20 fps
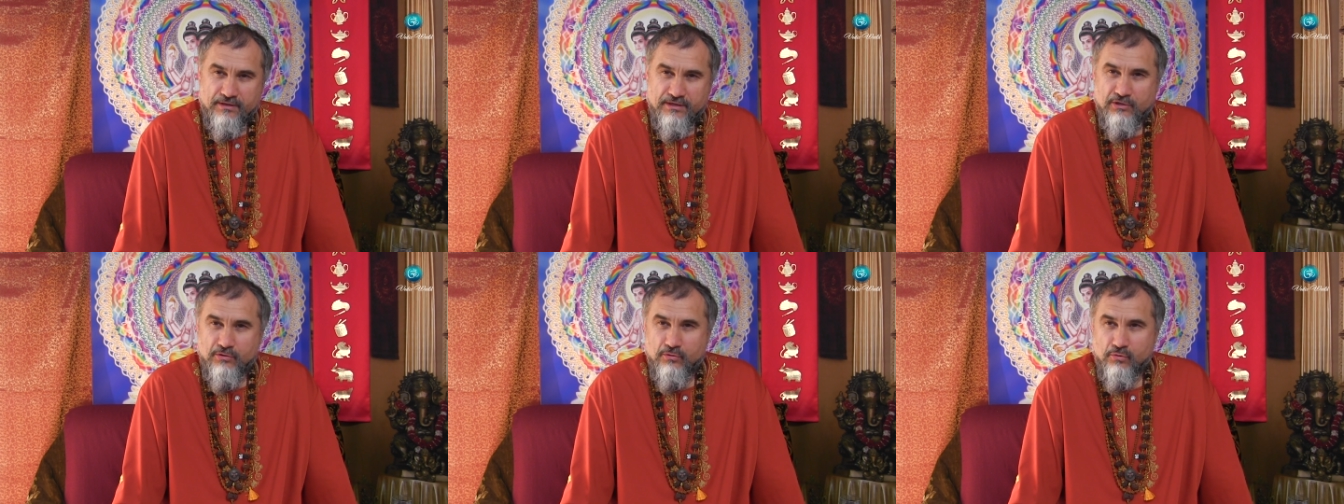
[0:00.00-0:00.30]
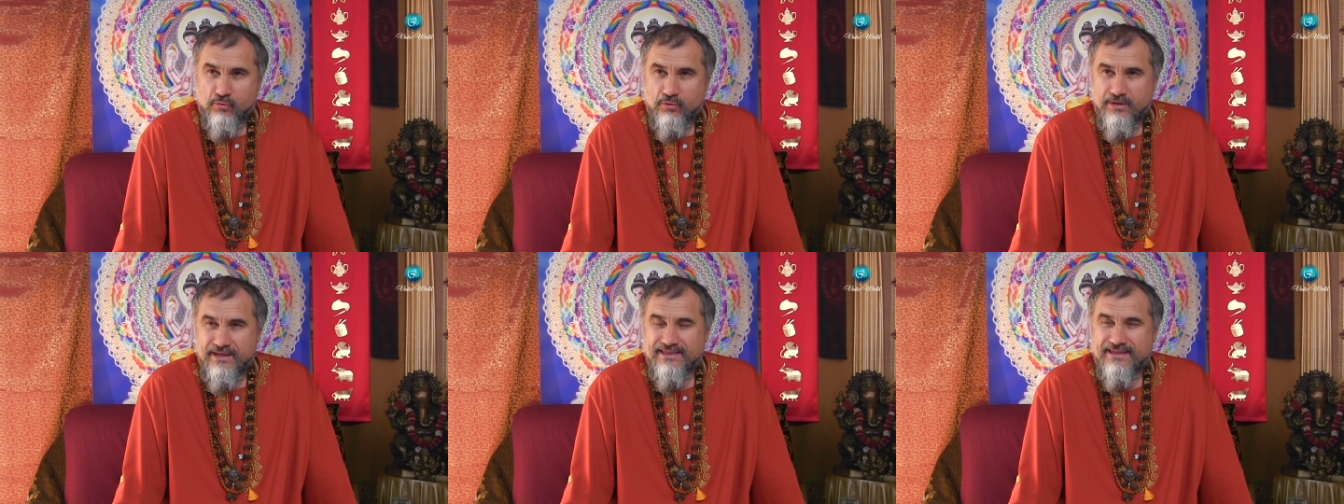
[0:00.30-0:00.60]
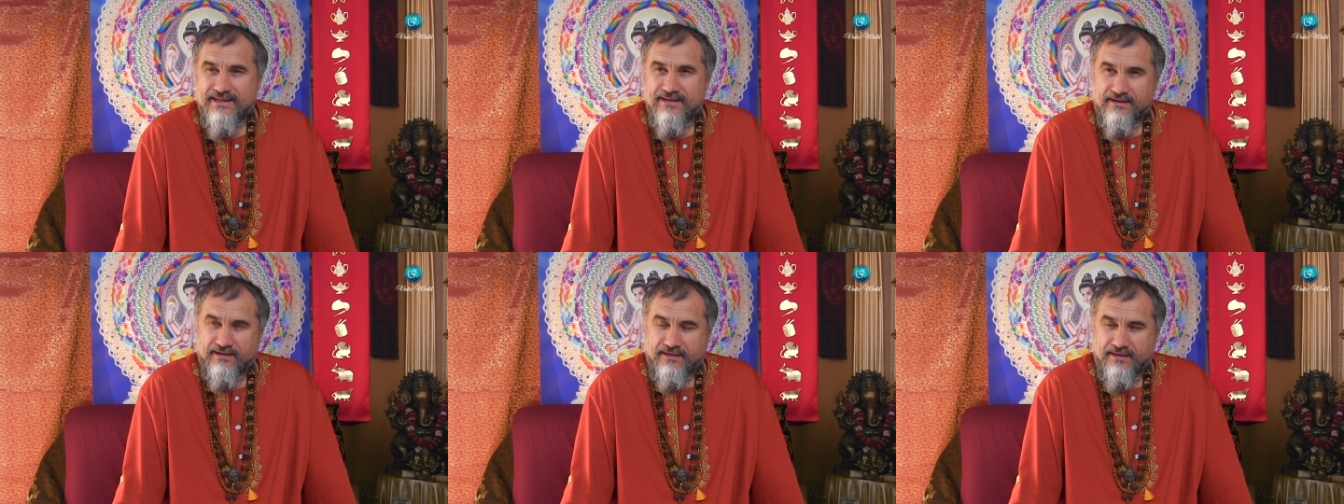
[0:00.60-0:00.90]
игру
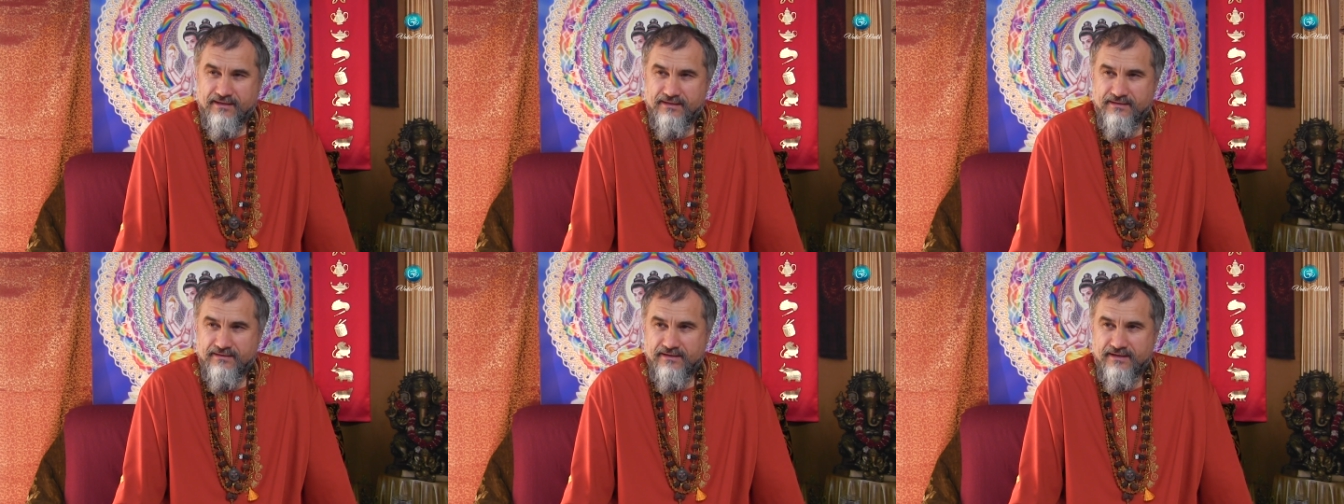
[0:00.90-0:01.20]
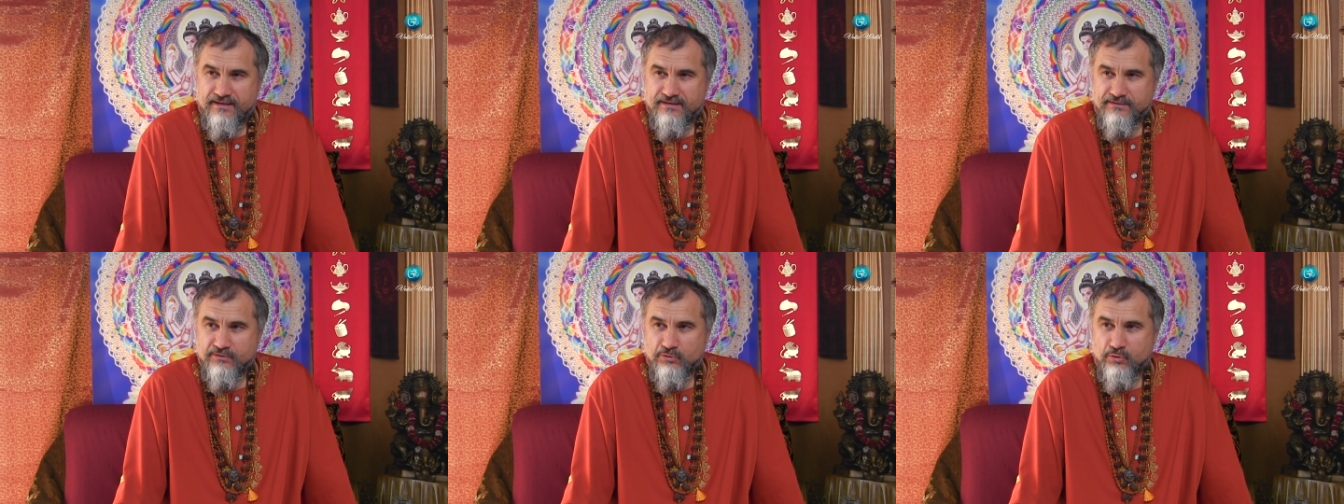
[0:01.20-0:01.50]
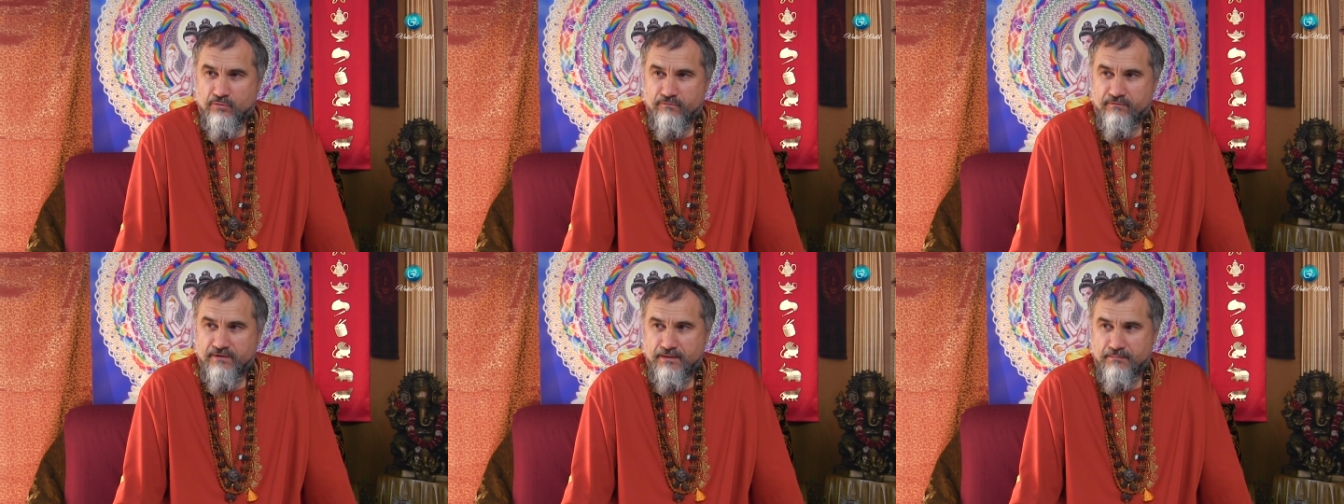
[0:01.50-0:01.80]
энергии этой
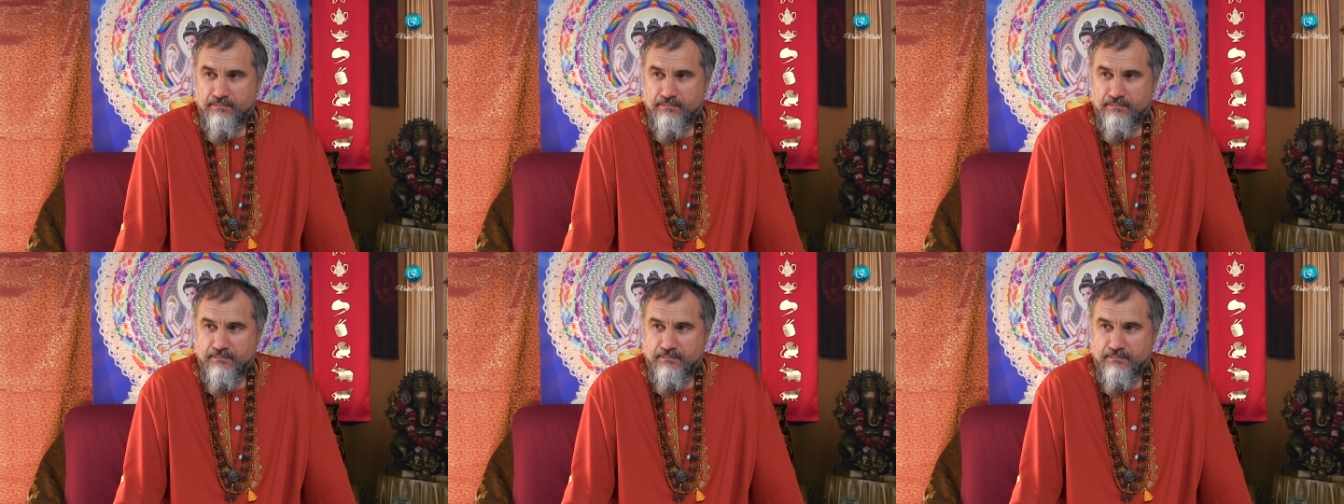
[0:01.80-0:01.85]
основы,